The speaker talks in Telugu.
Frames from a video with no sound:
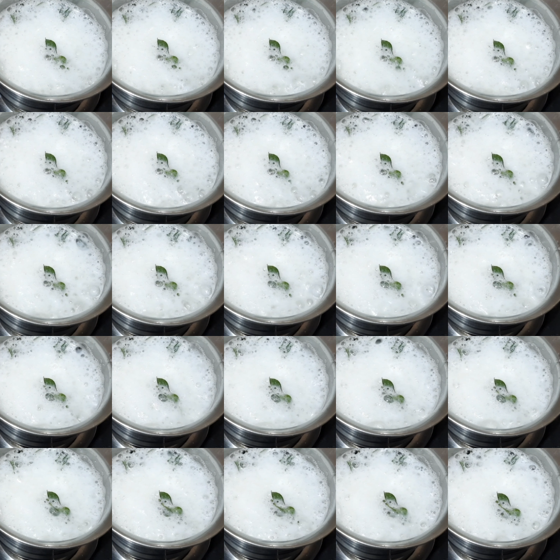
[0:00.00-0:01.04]
చాలా
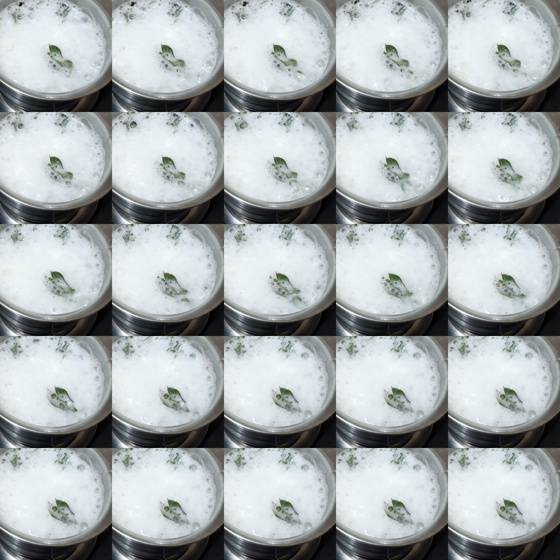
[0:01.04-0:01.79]
చాలా పవర్ఫుల్